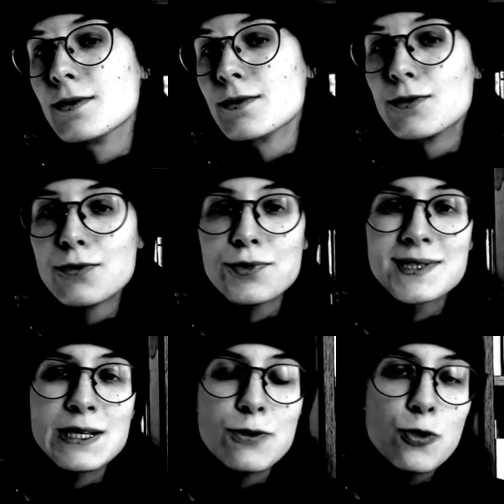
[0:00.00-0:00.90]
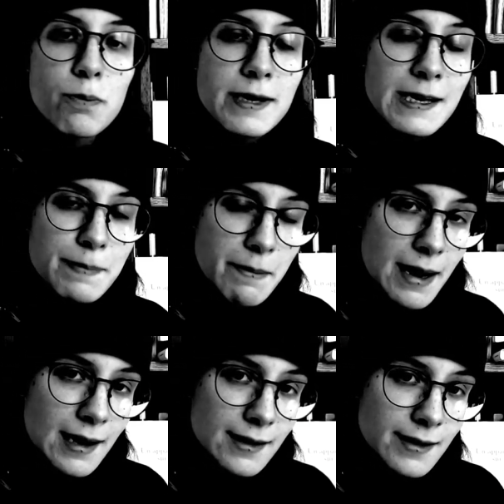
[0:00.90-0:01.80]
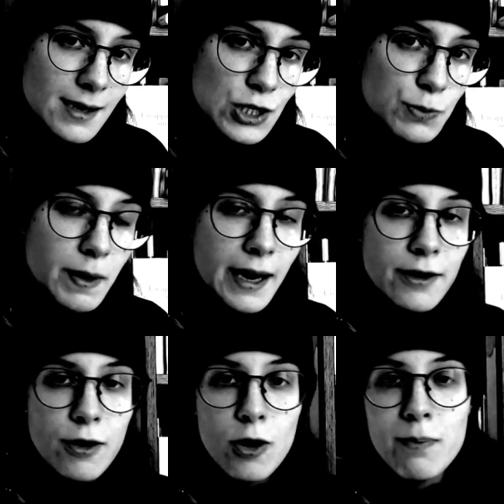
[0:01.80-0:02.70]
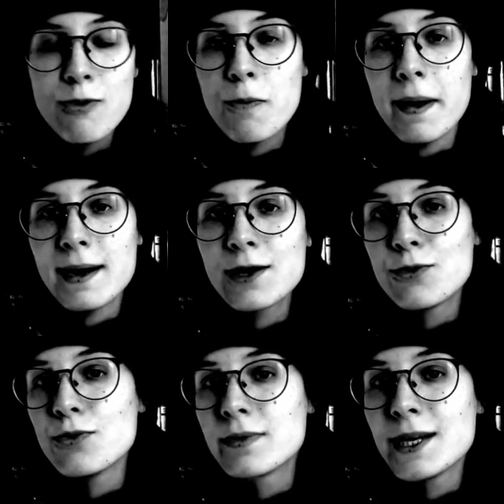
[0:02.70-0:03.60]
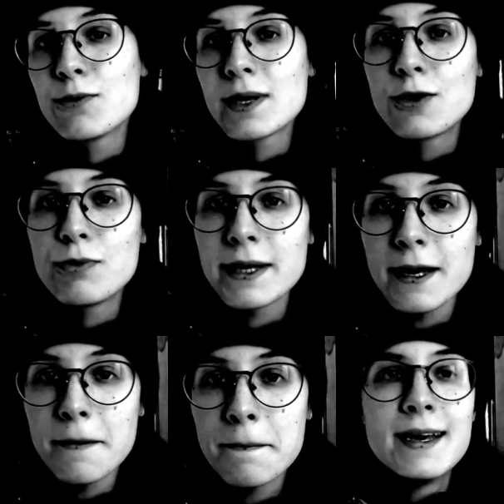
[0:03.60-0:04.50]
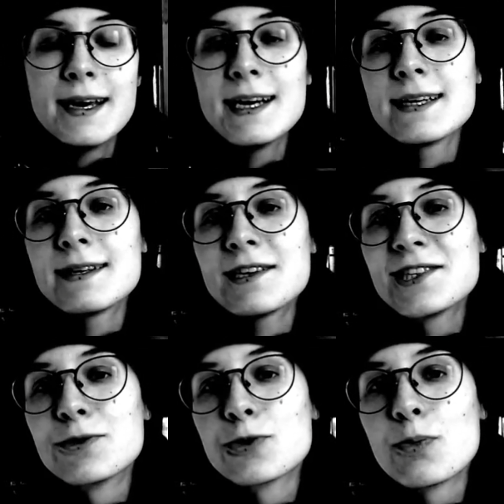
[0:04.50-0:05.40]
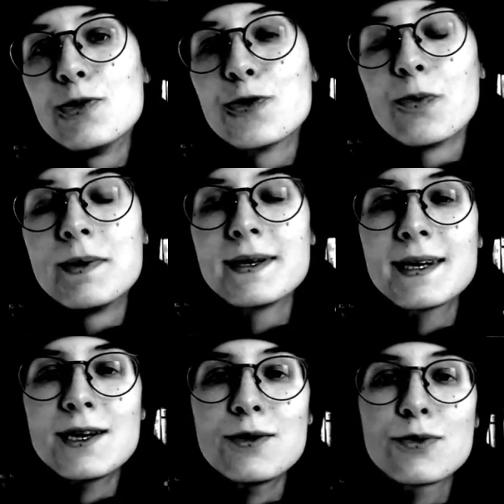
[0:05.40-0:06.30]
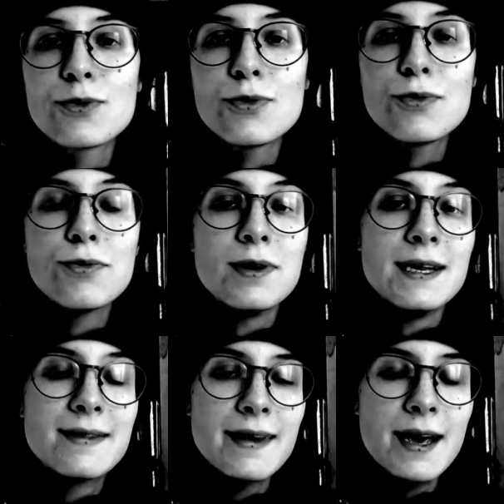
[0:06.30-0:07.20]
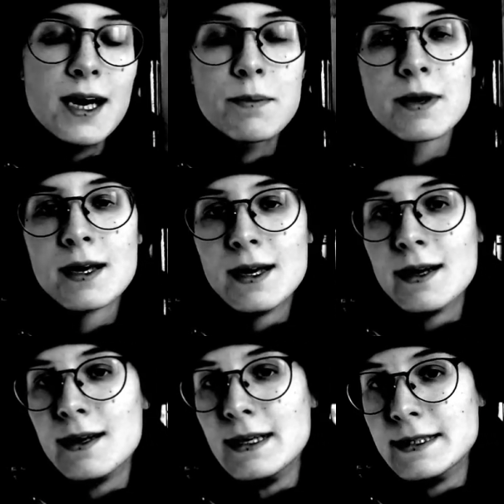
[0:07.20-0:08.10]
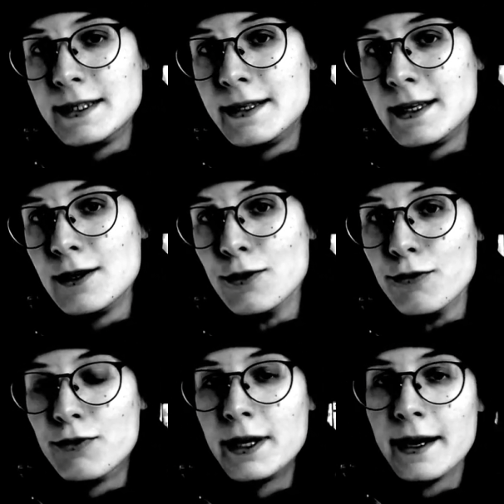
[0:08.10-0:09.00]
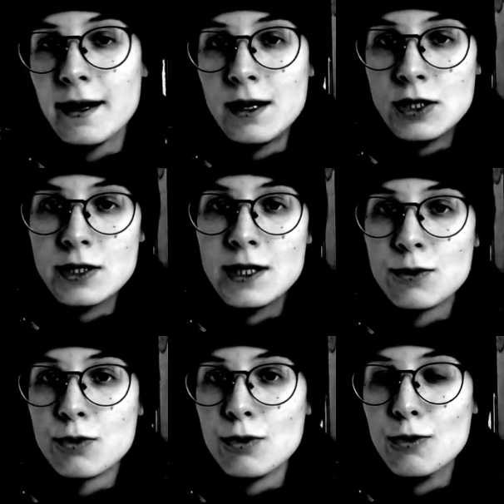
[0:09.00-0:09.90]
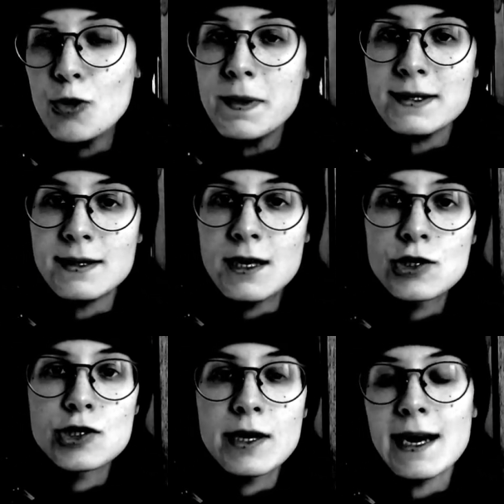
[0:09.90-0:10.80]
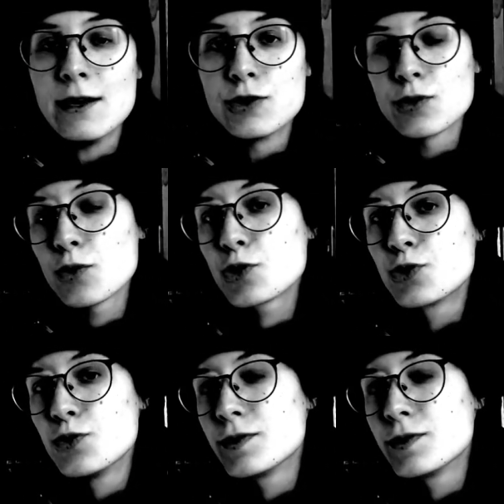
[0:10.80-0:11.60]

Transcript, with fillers: Donc ça ne complique pas mal la tâche par ailleurs pour parler de théorie queer. Et la tâche est d'autant plus compliquée que les termes, les idées voyagent et que, au passage, elles changent de